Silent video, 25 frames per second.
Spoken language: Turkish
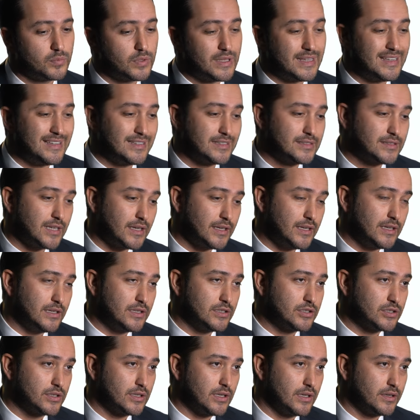insan
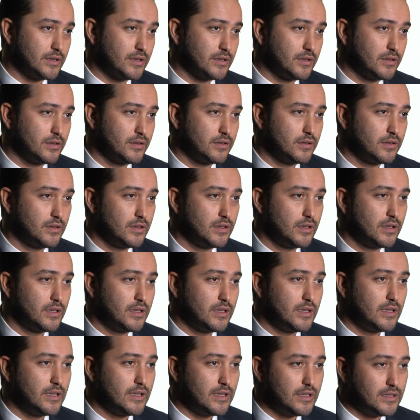ilişkileri.
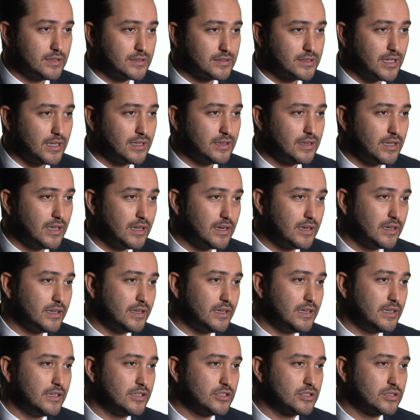İnsanlarla
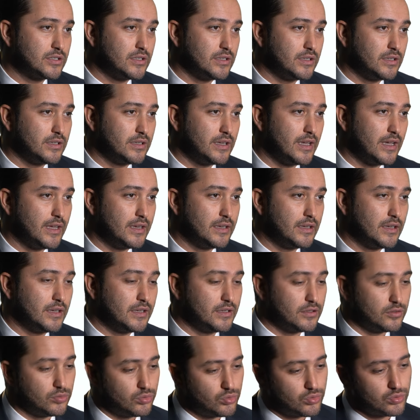ilişkinin yani hani
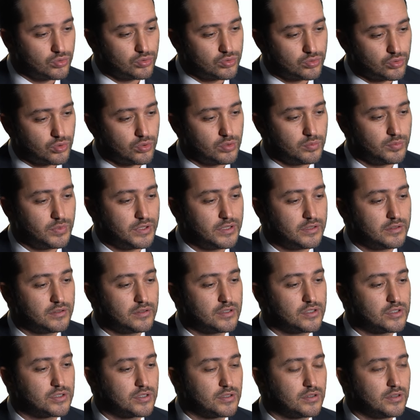dürüst olmanın
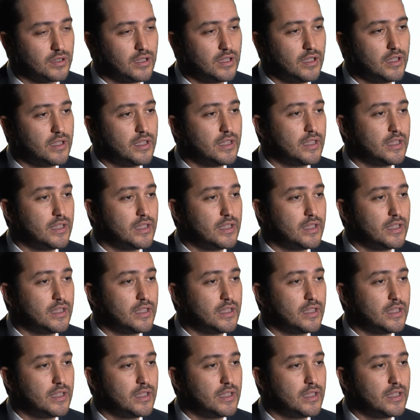dışında